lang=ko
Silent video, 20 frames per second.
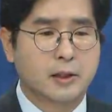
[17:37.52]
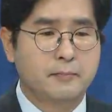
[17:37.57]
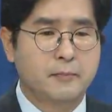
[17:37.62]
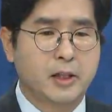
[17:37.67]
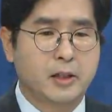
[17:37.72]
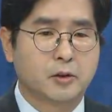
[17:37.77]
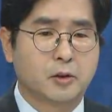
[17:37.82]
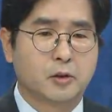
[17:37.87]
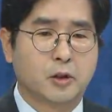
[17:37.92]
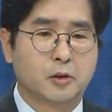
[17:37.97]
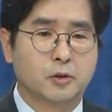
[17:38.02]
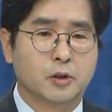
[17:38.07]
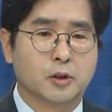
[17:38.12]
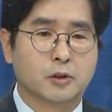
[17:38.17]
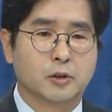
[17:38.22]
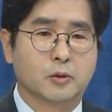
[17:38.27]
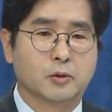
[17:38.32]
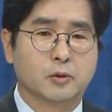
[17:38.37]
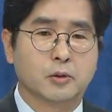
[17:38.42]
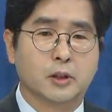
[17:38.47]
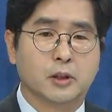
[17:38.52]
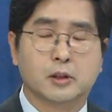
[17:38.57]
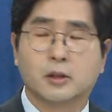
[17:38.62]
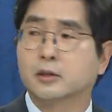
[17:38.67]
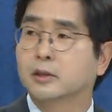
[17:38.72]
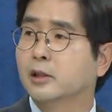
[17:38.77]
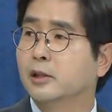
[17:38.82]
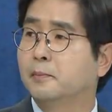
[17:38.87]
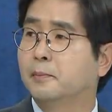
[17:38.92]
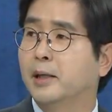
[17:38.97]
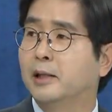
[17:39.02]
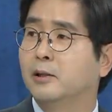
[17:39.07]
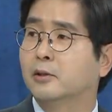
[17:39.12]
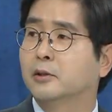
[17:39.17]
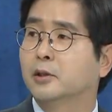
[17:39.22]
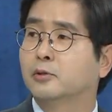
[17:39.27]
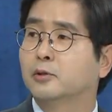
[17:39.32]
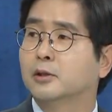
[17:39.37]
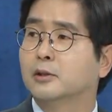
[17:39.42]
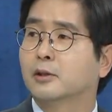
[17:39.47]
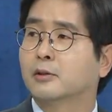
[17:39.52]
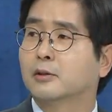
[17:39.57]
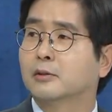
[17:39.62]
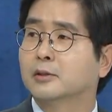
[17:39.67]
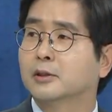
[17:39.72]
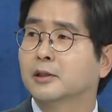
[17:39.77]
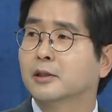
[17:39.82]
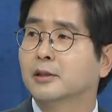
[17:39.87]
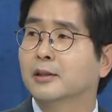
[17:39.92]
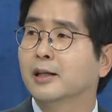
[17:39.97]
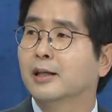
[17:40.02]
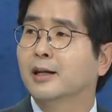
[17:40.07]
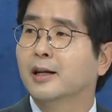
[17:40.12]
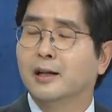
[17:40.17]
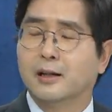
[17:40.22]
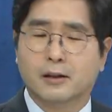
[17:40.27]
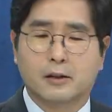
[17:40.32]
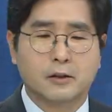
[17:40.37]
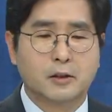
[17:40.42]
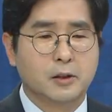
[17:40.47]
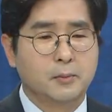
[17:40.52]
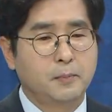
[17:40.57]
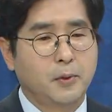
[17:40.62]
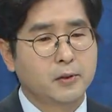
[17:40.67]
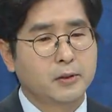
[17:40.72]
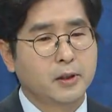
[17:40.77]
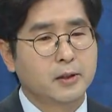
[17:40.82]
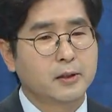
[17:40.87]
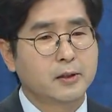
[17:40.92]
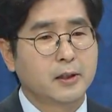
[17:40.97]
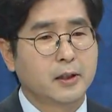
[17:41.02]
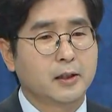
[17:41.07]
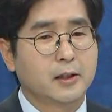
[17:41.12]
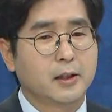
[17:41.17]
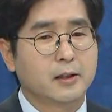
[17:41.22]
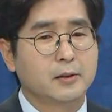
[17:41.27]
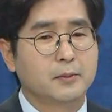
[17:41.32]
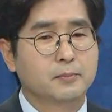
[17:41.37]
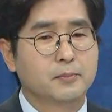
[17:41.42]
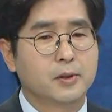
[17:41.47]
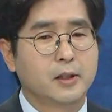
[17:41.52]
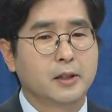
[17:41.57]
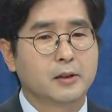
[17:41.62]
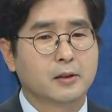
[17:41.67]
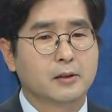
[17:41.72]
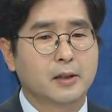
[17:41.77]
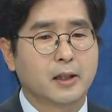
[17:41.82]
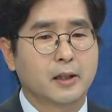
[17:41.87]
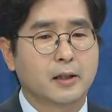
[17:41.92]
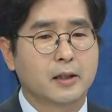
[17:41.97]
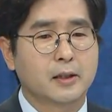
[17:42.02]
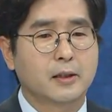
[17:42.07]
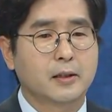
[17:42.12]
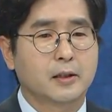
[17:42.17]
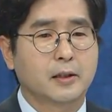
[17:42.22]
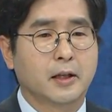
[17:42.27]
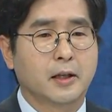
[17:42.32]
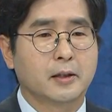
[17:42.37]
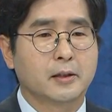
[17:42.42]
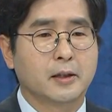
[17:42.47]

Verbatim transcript: 4년에도 있었고 2007, 8년에도 있었거든요. 그 그러니까 2%에 대한 인플레이션 타겟에 대한